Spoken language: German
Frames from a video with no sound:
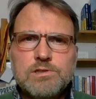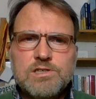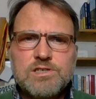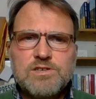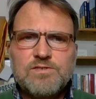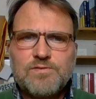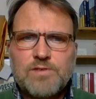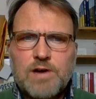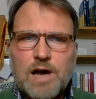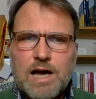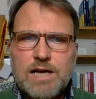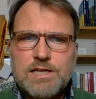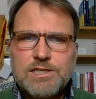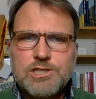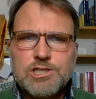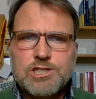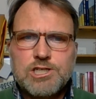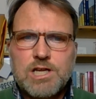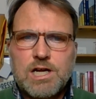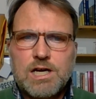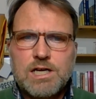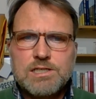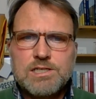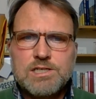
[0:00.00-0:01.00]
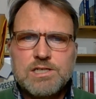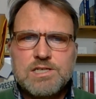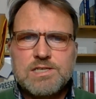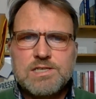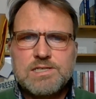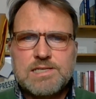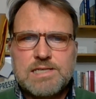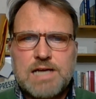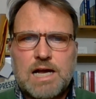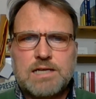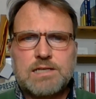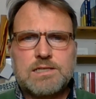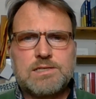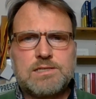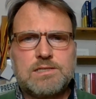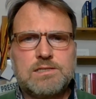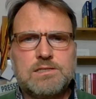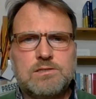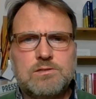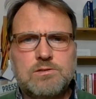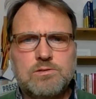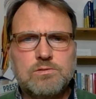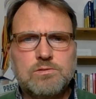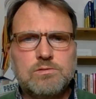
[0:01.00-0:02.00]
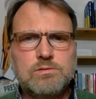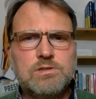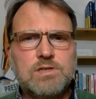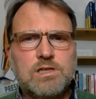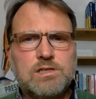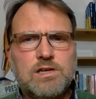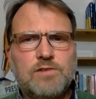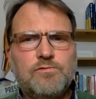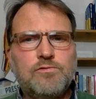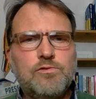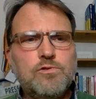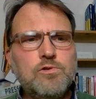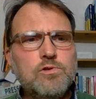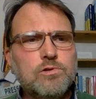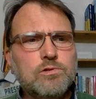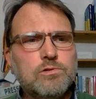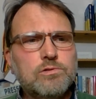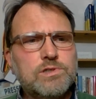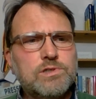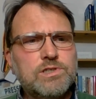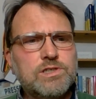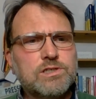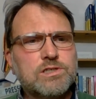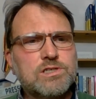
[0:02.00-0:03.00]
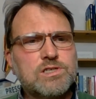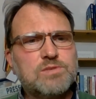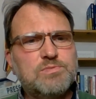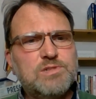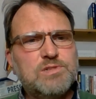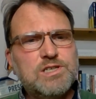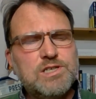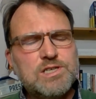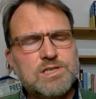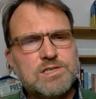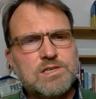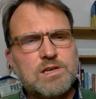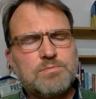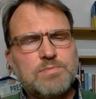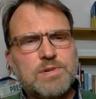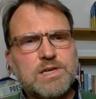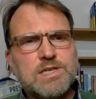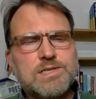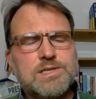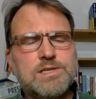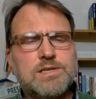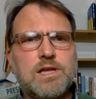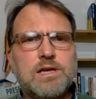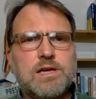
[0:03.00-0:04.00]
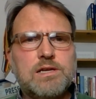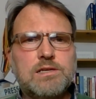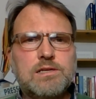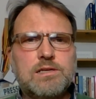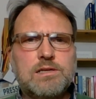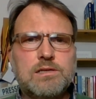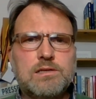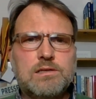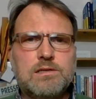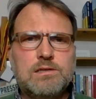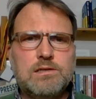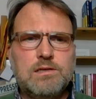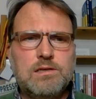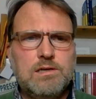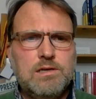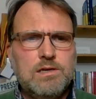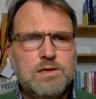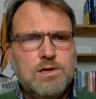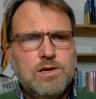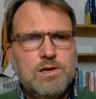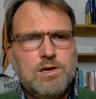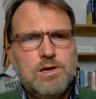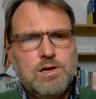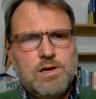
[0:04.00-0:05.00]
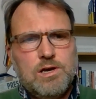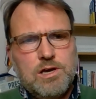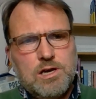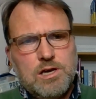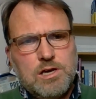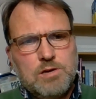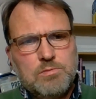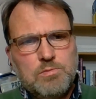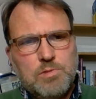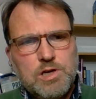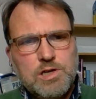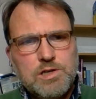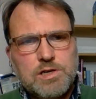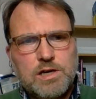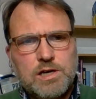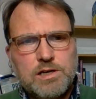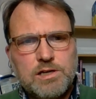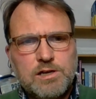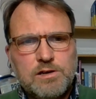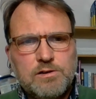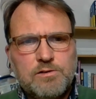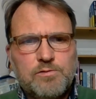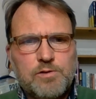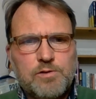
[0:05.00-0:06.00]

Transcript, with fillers: des Freistaates Sachsen unter der Führung ihres Ministerpräsidenten im Internet